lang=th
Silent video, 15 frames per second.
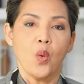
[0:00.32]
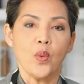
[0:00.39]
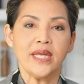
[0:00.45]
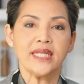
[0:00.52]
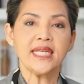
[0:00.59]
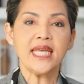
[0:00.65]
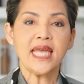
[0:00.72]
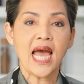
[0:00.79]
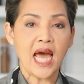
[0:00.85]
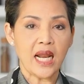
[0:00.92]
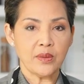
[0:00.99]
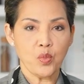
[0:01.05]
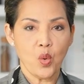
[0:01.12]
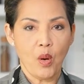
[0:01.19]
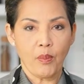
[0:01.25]
วิธีหั่
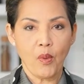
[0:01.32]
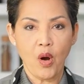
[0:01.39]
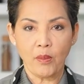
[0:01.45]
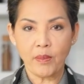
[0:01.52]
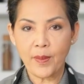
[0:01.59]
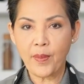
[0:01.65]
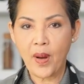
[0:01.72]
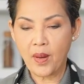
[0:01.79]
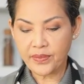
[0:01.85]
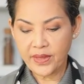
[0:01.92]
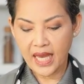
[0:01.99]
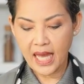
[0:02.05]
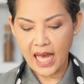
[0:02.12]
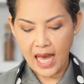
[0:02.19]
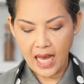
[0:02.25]
นบวบของป้าป้อม
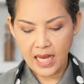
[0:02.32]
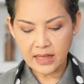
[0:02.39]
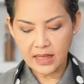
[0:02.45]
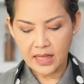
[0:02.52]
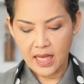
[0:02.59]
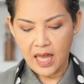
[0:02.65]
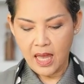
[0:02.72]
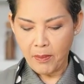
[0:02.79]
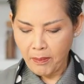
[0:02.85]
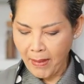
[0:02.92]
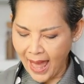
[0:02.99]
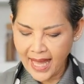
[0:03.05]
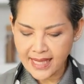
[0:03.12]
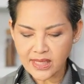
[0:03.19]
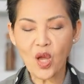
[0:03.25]
นะคะ
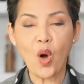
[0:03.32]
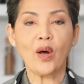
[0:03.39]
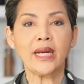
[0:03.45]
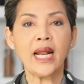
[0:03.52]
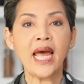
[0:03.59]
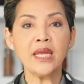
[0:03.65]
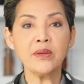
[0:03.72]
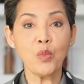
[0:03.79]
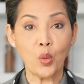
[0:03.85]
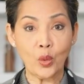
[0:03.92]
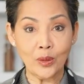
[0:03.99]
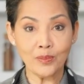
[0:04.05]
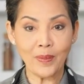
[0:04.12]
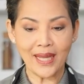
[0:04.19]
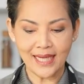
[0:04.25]
แม่สอนให้หมุน
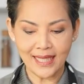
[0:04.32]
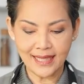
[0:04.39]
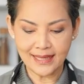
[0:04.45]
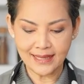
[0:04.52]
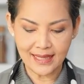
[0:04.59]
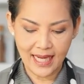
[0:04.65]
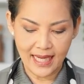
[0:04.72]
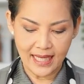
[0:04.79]
ไปเรื่อ